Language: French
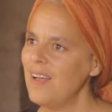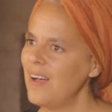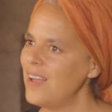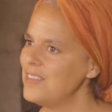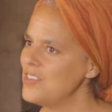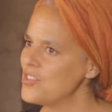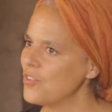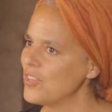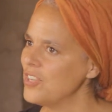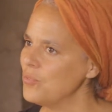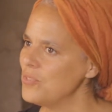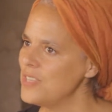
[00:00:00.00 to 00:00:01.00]
à des gens
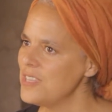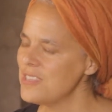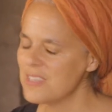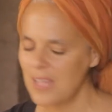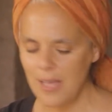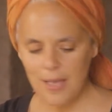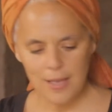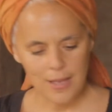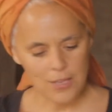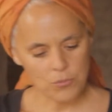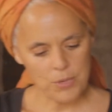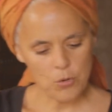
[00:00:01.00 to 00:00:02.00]
qui nous disent
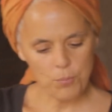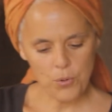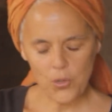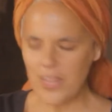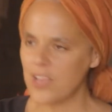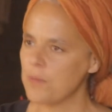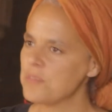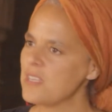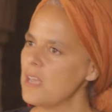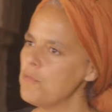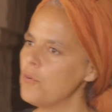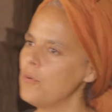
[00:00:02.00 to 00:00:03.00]
ah non, mais le plan, il est comme
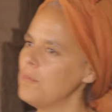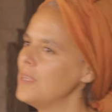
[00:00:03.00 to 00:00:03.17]
ça, il faut.